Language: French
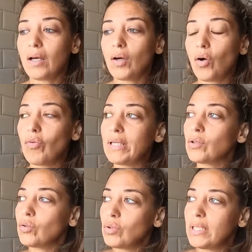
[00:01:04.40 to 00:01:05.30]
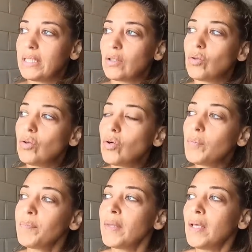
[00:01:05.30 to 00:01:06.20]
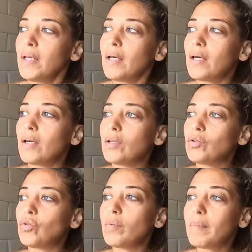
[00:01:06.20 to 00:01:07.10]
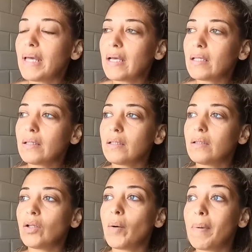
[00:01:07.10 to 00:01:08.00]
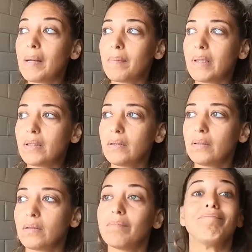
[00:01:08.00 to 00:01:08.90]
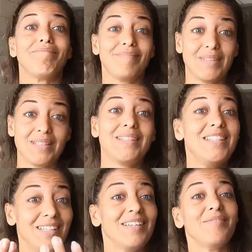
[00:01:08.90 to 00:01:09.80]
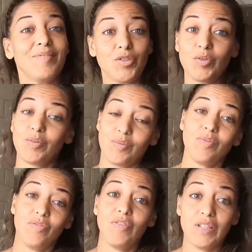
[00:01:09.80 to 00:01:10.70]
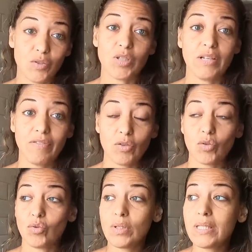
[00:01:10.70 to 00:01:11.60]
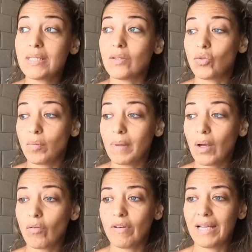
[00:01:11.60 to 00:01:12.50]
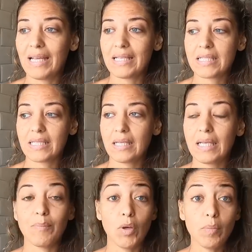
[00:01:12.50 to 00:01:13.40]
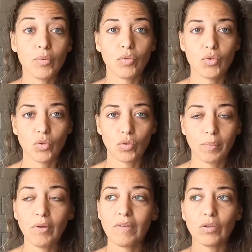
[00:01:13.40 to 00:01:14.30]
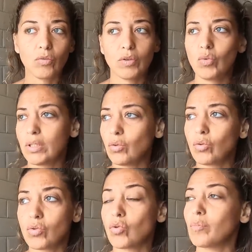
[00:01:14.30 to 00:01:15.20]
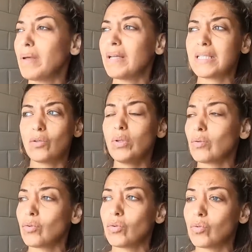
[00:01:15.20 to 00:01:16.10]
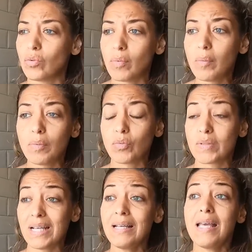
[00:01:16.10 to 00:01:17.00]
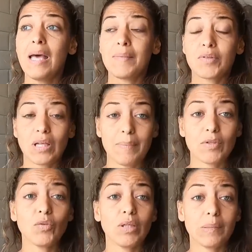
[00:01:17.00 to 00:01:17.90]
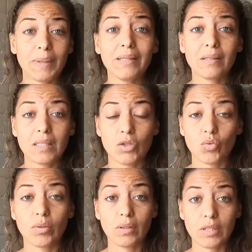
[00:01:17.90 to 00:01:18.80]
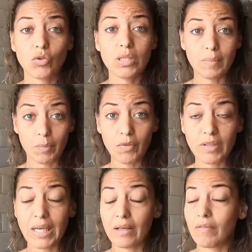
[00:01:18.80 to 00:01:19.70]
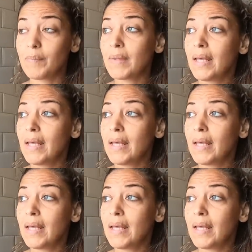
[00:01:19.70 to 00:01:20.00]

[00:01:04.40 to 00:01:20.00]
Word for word: euh, on voit les trucs de la déco. Euh, demain, normalement, si je fais ce que j'ai fait aujourd'hui. Demain, on va aller acheter les meubles de seconde main. On va trouver tous les trucs de seconde main, acheter tous les trucs de, meubles, tout ça. Parce que la maison doit être prête dans 10 jours. Dans 10 jours, j'ai mes meufs qui arrivent.